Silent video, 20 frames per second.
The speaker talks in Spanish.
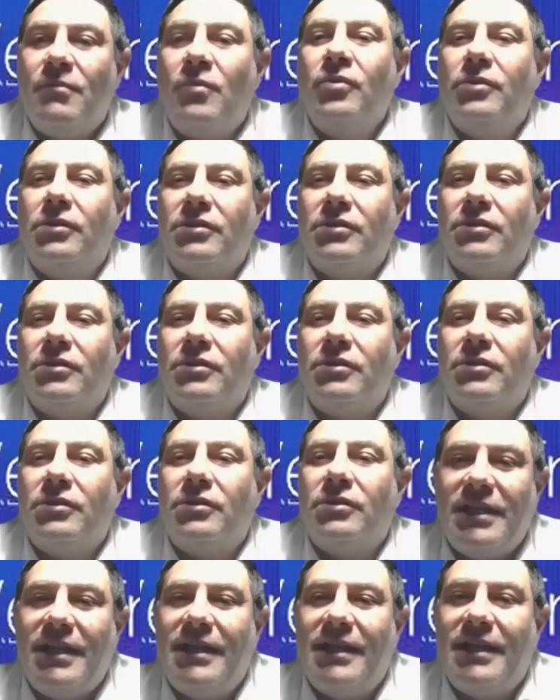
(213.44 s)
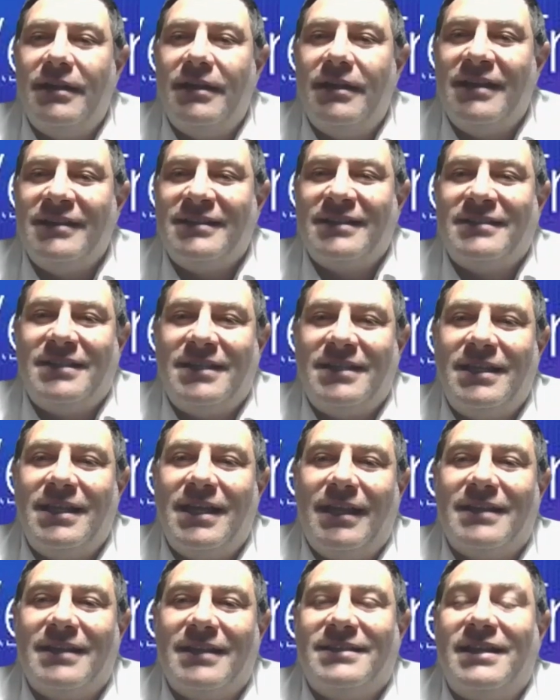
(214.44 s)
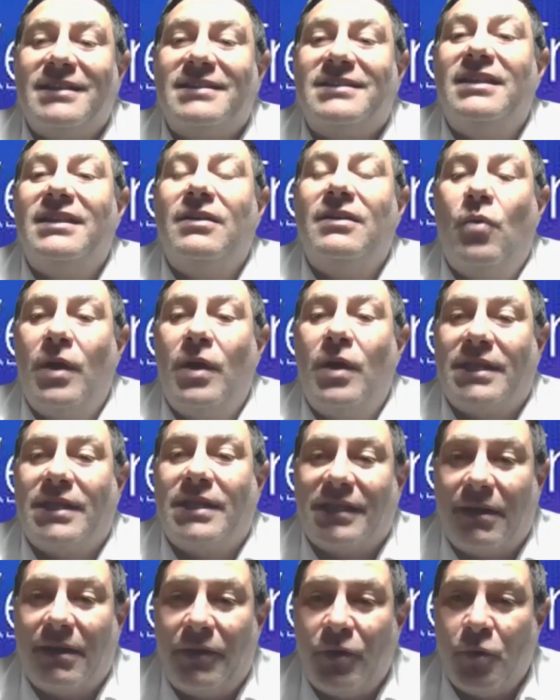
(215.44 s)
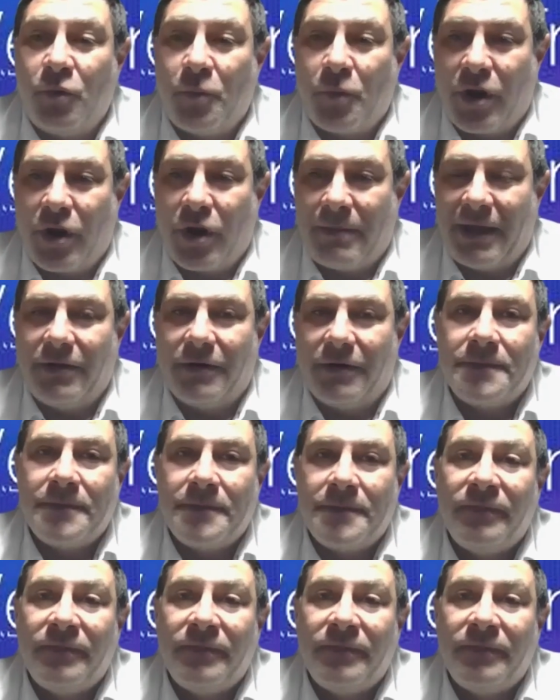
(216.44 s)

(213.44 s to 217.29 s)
mundo, entonces no tiene necesidad de hacerse de vuelta a través de un programador.